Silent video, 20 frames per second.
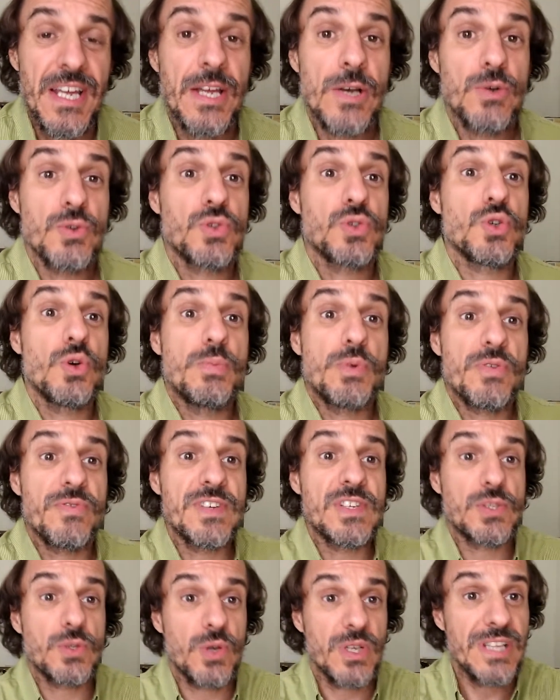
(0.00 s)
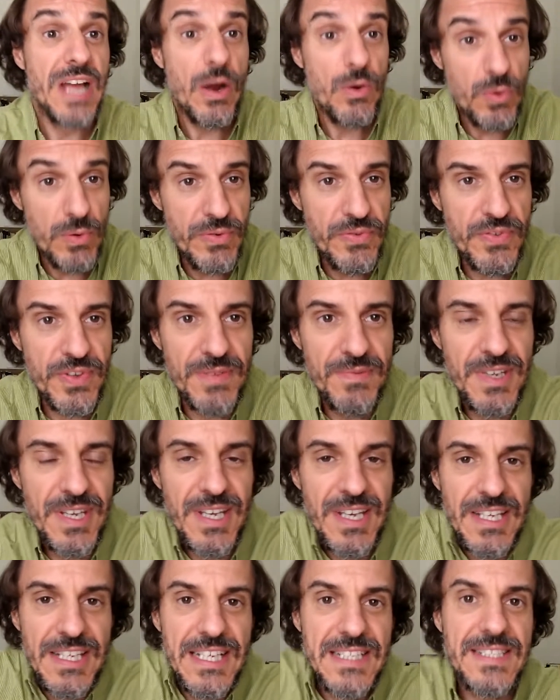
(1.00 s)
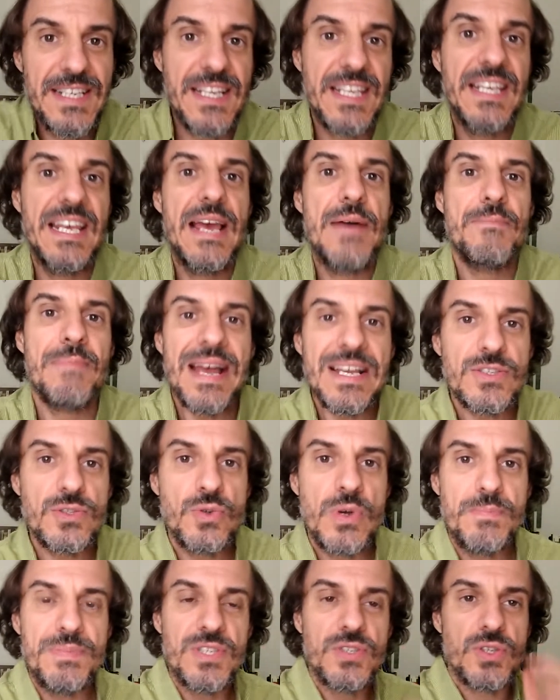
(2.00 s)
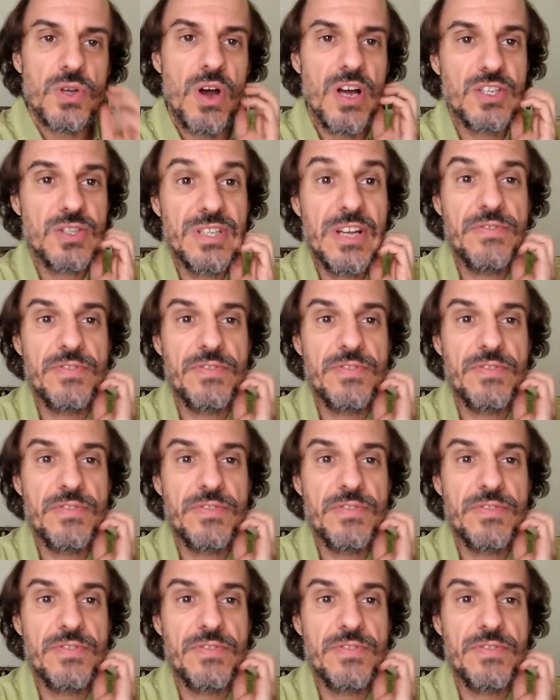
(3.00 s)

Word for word: eu sou professor da UF e esse aqui é mais um episódio da